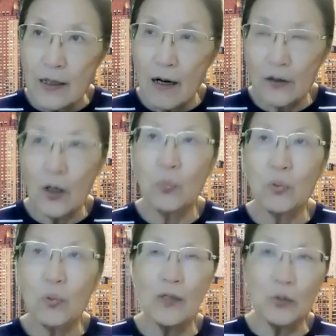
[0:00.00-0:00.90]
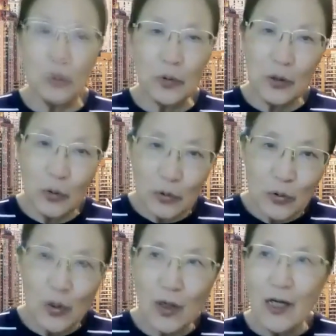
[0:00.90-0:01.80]
啊，要不断的努力工
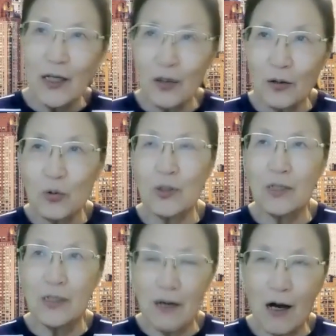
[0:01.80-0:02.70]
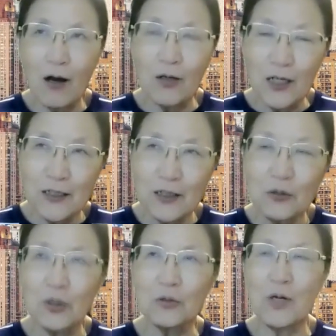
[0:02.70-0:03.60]
作，要做的更好，薪
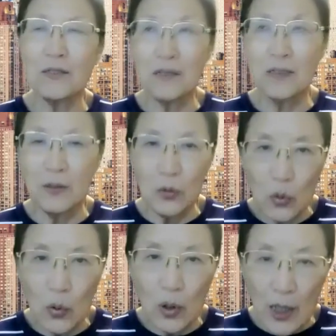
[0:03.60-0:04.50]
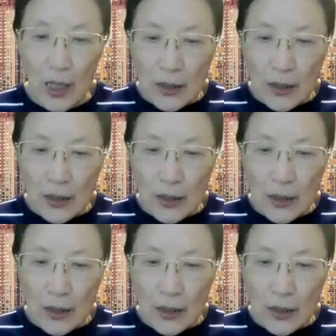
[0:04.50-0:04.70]
水赚的更多。